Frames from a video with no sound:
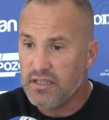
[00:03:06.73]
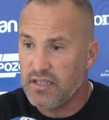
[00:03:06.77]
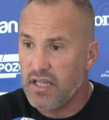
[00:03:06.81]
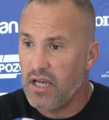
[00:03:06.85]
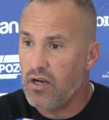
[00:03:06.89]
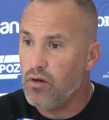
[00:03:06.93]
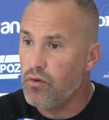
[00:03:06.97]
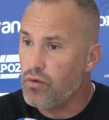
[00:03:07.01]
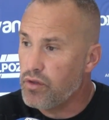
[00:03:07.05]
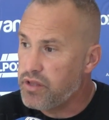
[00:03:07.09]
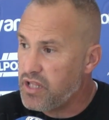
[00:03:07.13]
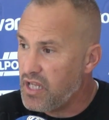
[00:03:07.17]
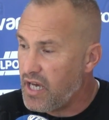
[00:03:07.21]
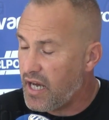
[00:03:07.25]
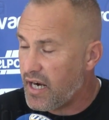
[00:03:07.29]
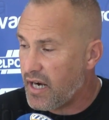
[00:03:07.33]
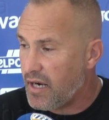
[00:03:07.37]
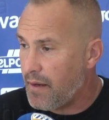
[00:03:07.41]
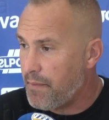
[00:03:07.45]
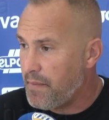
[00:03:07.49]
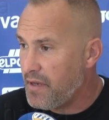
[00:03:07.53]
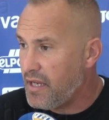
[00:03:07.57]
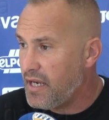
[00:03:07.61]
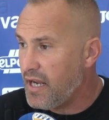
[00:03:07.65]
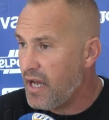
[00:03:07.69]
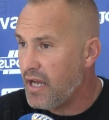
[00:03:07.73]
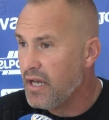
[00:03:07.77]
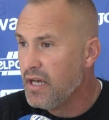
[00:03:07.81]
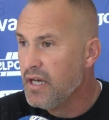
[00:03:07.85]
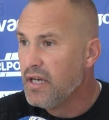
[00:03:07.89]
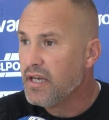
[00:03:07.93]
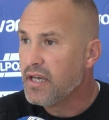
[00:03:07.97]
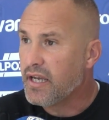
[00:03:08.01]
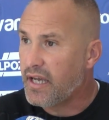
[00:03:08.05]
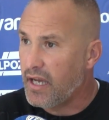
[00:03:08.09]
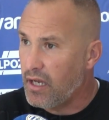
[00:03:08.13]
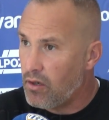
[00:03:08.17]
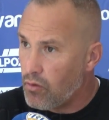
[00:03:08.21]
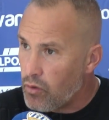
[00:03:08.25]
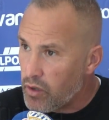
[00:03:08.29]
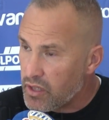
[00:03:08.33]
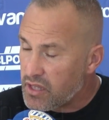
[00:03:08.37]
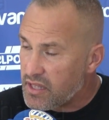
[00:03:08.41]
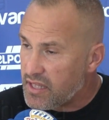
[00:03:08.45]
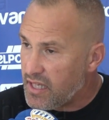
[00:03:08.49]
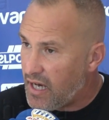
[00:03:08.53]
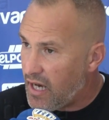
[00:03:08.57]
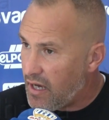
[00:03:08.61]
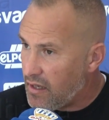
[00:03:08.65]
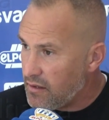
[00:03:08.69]
de Lucía Ramírez, que no
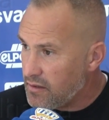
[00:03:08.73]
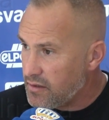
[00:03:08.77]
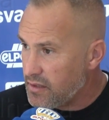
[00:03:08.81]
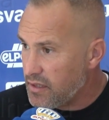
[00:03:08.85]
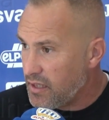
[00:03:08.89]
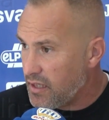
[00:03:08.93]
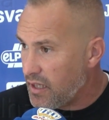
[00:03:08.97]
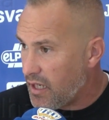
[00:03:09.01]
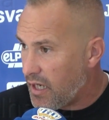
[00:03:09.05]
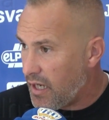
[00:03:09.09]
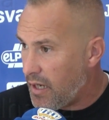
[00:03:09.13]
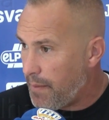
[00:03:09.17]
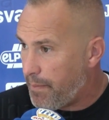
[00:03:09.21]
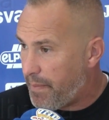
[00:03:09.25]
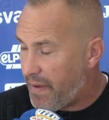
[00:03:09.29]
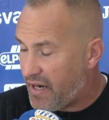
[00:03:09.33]
está eh,